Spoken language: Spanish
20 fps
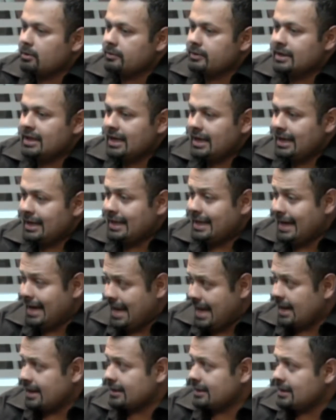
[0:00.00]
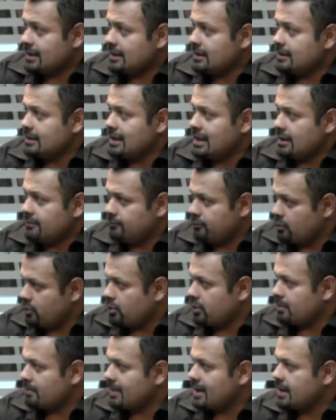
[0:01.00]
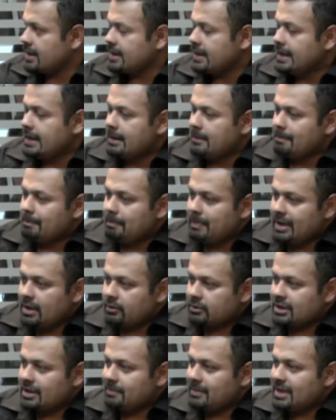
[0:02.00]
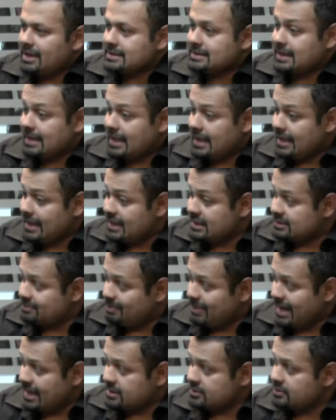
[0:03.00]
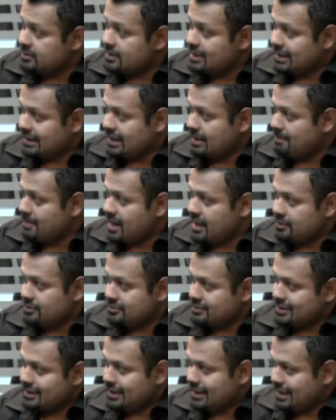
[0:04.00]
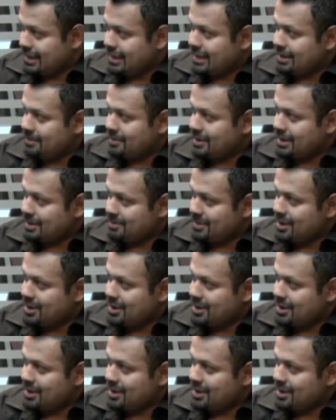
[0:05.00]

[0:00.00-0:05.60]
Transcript: del, arte, de la forma pero también acerca del espacio y del tamaño, sin querer, ¿verdad?